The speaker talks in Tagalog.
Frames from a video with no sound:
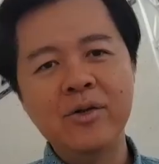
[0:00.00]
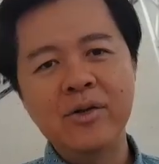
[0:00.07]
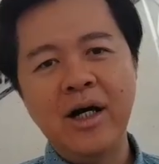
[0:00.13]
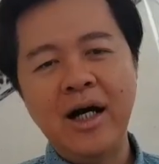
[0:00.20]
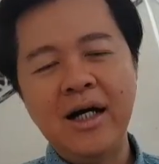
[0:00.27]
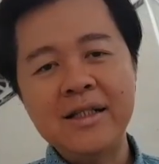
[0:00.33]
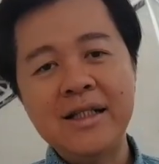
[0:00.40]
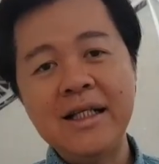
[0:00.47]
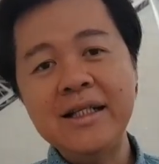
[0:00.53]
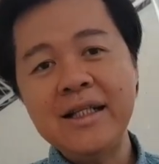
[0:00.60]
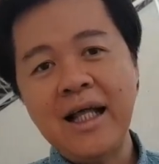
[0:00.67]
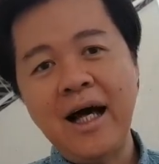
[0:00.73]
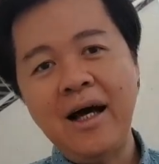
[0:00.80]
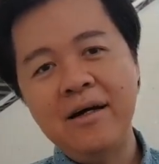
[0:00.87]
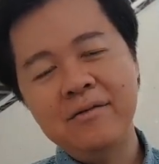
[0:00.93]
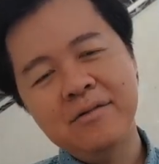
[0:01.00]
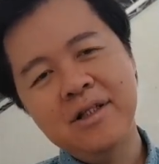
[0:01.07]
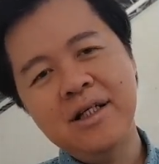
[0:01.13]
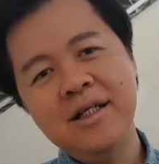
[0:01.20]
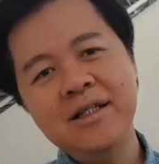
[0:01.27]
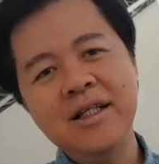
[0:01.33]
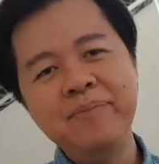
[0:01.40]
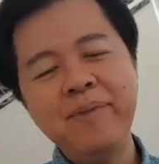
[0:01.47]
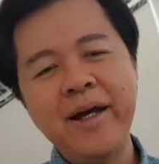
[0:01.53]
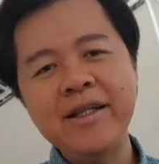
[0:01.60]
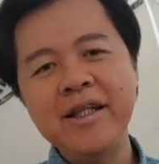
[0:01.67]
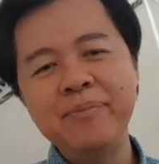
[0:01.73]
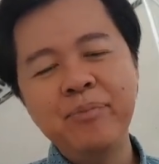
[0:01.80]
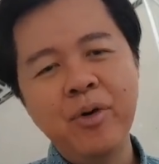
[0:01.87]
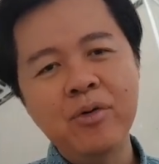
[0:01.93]
ng uh, ah, tinta. Di,
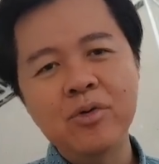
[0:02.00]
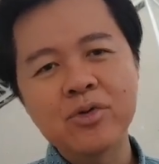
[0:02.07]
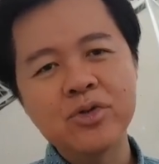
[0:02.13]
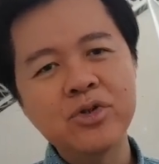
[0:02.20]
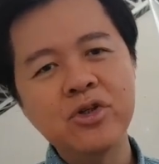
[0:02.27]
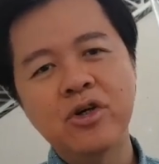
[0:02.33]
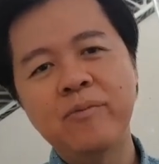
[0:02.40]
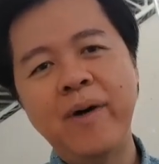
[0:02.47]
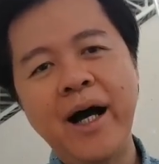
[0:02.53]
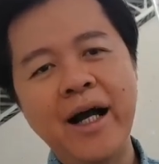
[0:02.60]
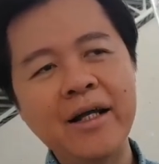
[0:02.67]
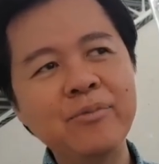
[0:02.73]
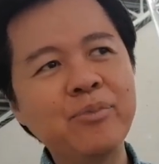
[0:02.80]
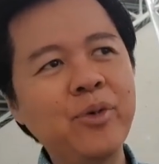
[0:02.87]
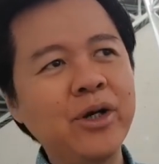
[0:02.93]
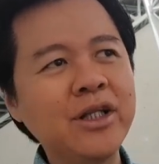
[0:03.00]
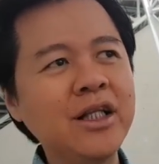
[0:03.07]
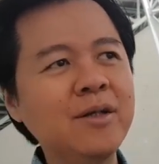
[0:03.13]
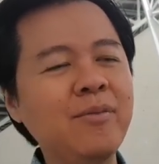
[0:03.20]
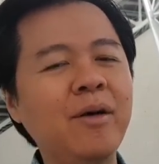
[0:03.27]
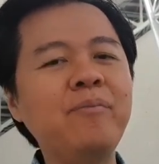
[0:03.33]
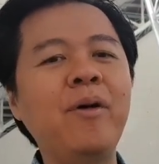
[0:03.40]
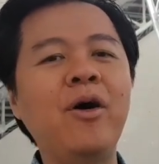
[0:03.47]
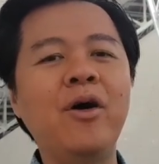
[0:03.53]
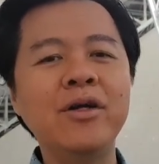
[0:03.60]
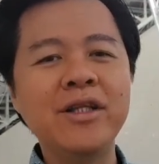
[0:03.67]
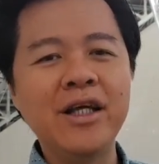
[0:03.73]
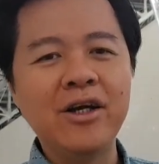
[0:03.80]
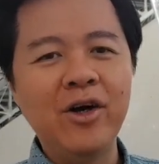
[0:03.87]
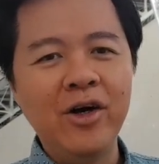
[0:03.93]
depende po. Kung gusto nyo kumain, pwede naman pa
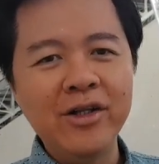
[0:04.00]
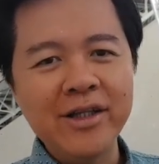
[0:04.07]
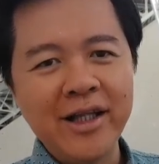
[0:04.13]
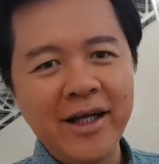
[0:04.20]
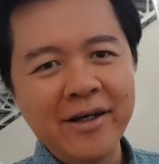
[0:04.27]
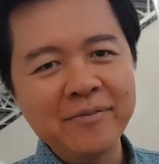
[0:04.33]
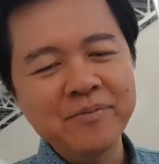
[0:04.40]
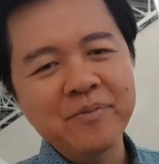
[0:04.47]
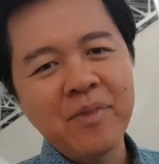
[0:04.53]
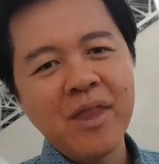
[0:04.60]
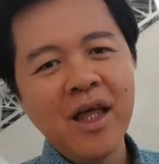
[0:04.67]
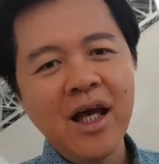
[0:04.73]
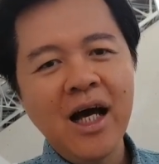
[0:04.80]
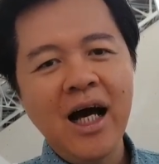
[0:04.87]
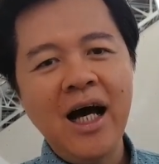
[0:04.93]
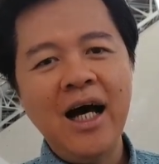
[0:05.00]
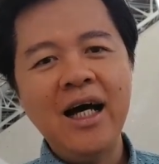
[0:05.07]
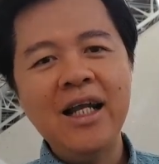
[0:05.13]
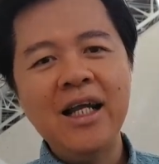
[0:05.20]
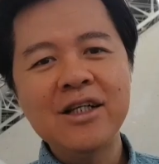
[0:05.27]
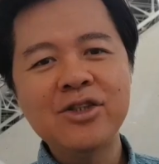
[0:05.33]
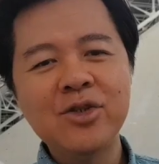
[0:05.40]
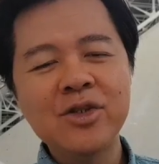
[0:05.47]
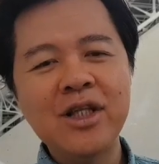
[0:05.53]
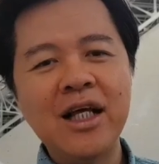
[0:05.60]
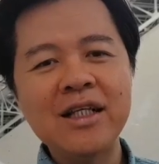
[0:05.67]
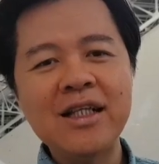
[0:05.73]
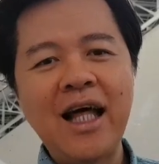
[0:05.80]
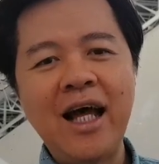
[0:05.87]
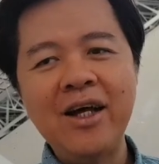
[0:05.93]
konti-konti. Uh, nag-shoot
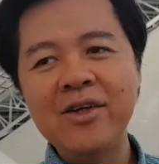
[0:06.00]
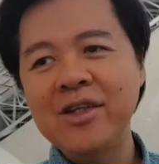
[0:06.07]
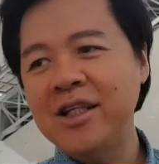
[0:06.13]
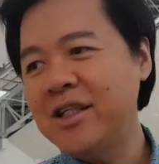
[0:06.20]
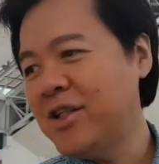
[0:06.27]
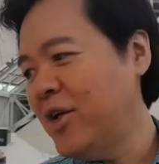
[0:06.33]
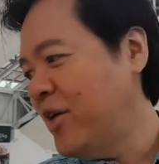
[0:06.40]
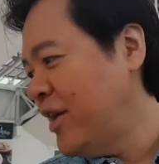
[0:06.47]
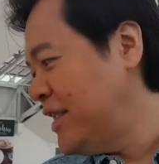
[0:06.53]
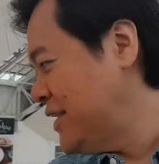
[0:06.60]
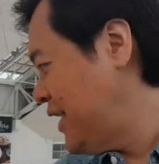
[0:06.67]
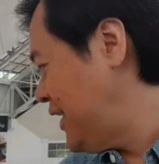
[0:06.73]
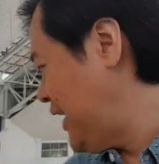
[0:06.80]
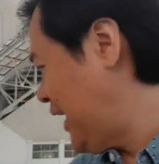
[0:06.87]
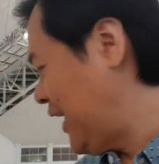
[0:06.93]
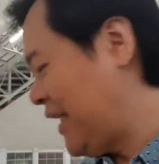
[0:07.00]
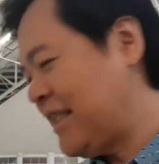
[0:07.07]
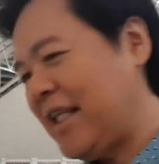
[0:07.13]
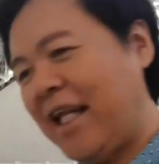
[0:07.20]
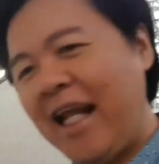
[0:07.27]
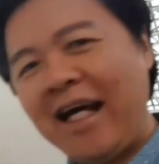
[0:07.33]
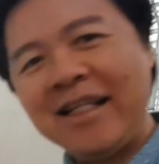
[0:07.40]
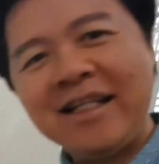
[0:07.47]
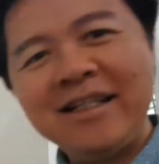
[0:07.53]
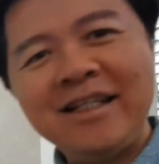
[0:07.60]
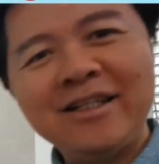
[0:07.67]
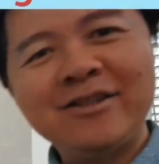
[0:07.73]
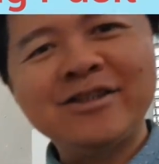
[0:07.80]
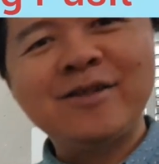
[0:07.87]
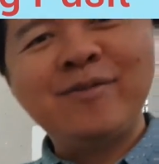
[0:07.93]
lang tayo dito kasi nakikita natin dito